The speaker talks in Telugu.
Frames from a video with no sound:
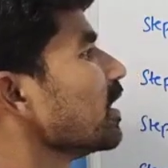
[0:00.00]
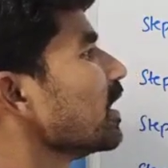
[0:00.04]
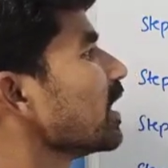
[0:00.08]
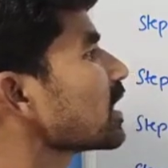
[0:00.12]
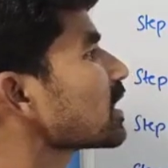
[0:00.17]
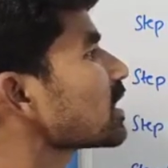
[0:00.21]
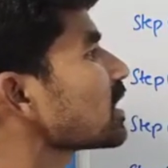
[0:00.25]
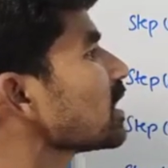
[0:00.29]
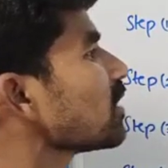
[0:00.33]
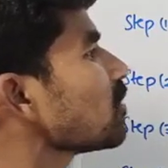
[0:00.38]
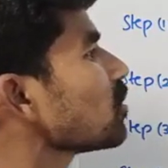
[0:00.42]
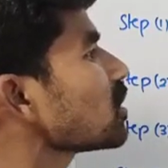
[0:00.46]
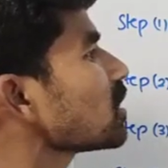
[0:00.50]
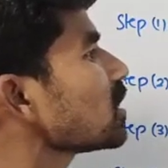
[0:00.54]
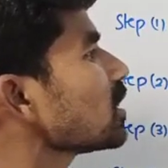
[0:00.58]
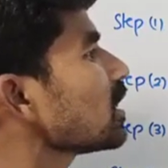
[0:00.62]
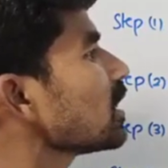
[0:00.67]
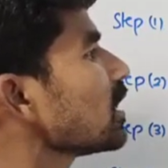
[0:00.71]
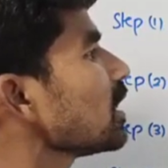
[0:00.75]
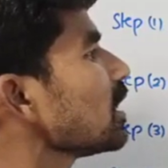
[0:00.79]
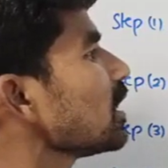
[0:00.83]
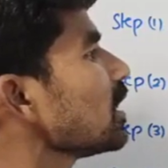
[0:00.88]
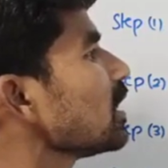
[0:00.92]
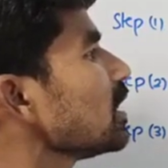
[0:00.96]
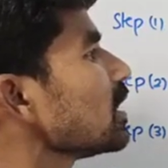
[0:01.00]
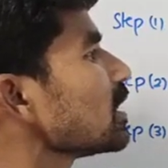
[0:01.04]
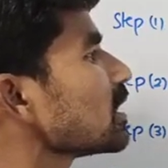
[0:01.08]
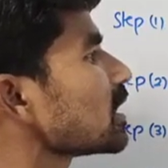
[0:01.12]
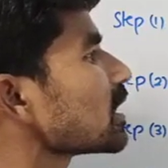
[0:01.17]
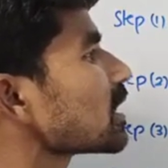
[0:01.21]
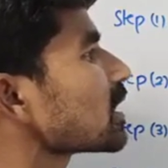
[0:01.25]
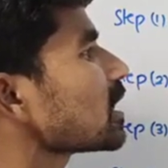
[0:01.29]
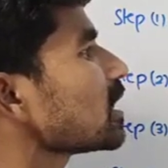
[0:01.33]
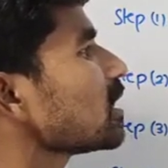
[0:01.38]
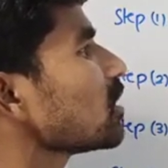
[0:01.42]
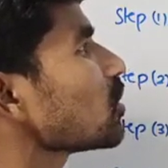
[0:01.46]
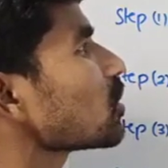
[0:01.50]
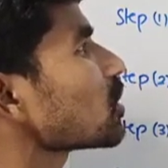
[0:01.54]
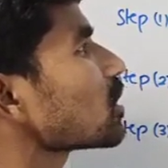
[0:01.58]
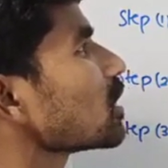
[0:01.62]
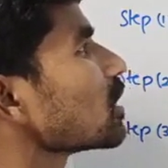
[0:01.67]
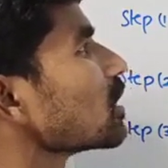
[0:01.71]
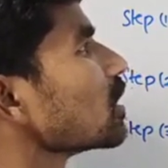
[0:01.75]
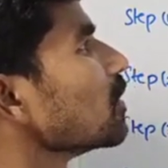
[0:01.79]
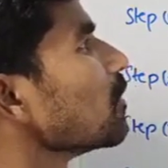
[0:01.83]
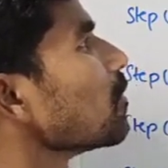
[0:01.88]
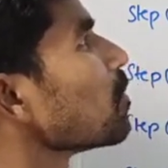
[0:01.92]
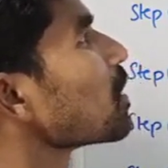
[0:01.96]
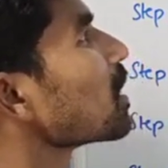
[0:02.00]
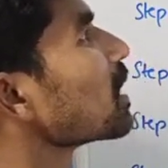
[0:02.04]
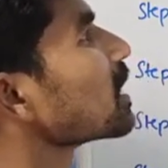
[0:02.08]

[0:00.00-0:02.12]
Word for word: నెక్స్ట్ ఏం వచ్చింది సిక్స్టీన్ వచ్చింది